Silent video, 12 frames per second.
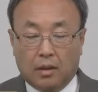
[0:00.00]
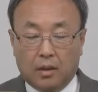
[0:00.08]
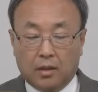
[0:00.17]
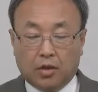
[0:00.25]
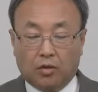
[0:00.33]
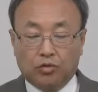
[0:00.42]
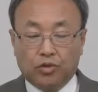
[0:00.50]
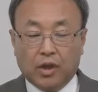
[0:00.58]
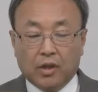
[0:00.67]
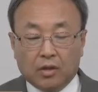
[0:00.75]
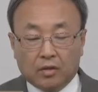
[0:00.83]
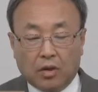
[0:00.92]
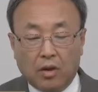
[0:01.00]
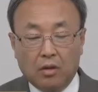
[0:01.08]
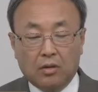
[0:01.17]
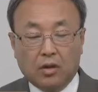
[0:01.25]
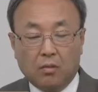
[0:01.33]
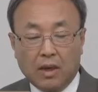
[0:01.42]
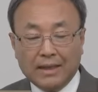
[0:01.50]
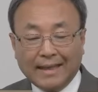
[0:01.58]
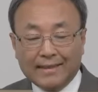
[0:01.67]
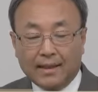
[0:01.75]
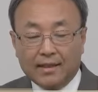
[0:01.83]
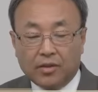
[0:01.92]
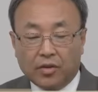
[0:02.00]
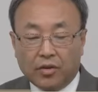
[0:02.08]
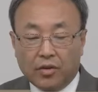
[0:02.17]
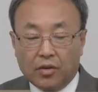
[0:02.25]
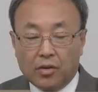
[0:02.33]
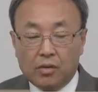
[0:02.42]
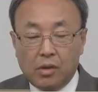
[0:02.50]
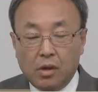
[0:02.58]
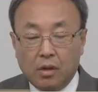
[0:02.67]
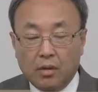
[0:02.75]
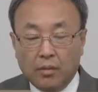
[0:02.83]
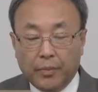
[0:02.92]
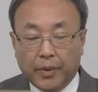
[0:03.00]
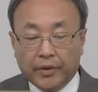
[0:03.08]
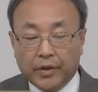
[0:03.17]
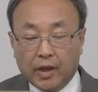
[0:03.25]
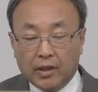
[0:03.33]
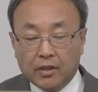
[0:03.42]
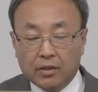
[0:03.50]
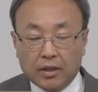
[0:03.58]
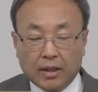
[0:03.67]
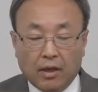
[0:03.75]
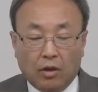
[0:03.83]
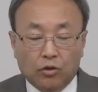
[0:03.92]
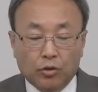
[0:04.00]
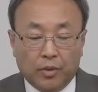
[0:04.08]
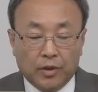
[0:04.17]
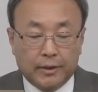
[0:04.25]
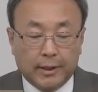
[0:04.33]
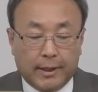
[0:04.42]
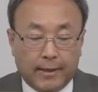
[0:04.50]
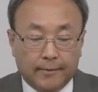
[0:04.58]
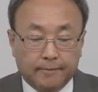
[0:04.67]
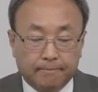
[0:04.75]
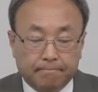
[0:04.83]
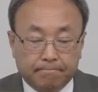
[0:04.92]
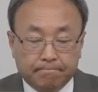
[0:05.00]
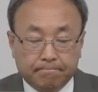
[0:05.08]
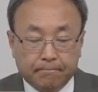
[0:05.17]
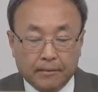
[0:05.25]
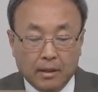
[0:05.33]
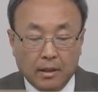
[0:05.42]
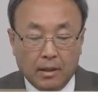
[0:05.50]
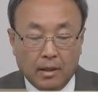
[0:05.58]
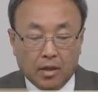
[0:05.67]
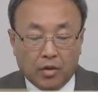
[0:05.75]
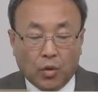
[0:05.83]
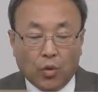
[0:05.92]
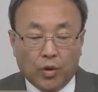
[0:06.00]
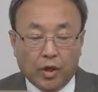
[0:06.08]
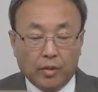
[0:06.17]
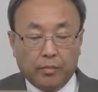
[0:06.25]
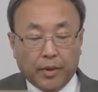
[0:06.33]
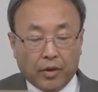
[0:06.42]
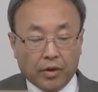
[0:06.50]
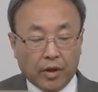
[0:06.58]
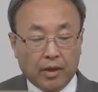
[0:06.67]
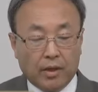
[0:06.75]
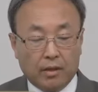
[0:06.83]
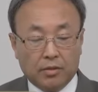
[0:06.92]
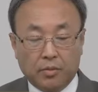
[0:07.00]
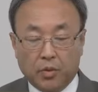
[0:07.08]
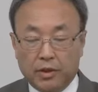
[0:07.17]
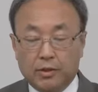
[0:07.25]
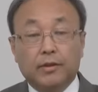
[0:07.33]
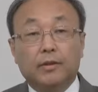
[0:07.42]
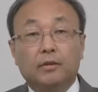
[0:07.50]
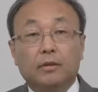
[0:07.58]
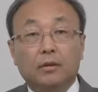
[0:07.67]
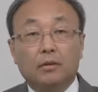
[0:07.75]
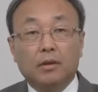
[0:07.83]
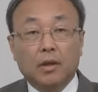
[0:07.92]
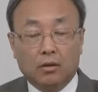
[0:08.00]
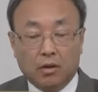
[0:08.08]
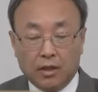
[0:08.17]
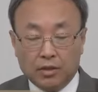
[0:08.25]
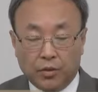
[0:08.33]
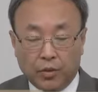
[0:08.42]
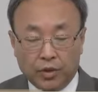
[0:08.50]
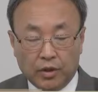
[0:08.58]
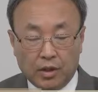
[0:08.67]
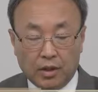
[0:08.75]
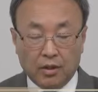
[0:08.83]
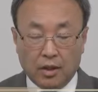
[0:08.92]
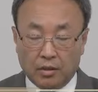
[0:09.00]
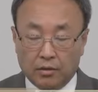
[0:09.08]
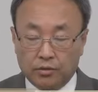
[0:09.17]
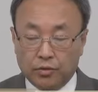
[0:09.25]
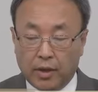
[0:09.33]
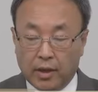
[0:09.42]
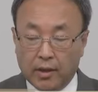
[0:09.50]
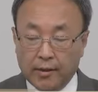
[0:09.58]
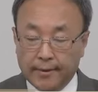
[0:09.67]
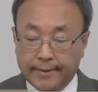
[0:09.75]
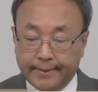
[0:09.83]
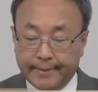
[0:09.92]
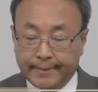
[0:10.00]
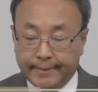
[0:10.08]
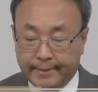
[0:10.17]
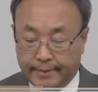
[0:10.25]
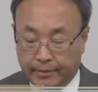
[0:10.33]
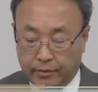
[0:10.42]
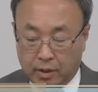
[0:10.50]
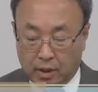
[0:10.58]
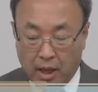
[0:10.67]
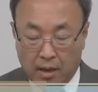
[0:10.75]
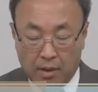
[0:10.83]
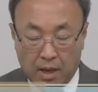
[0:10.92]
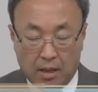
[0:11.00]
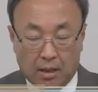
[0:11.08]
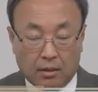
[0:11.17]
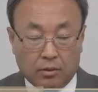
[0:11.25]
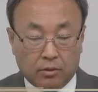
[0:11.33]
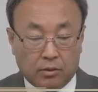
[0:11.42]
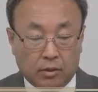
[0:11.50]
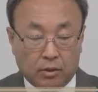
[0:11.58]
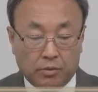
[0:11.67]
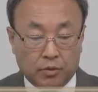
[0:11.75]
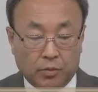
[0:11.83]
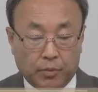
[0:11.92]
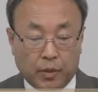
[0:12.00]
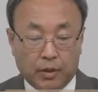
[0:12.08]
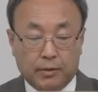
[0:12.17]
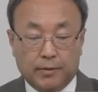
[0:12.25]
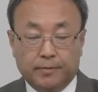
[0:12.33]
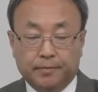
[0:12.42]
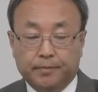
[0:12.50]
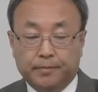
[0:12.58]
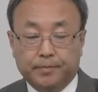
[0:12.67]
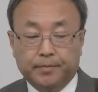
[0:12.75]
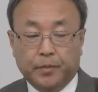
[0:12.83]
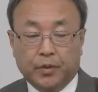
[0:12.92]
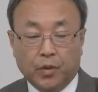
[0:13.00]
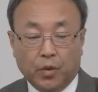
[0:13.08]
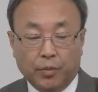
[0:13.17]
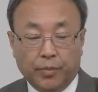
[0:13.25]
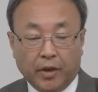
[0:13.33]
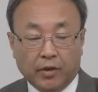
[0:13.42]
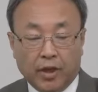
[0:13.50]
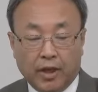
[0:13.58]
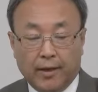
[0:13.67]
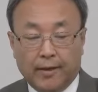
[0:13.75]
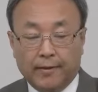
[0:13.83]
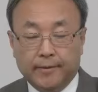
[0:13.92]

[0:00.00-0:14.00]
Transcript: 네, 전주에 이어서 정말 사탄이 성경을 변개시켰을까? 열두 번째 교리 변개에 대해서 보겠습니다. 여러 가지 교리들이 있는데 그 중에 우리가 가방 안한 것들을 좀 보겠습니다. 교리 변개.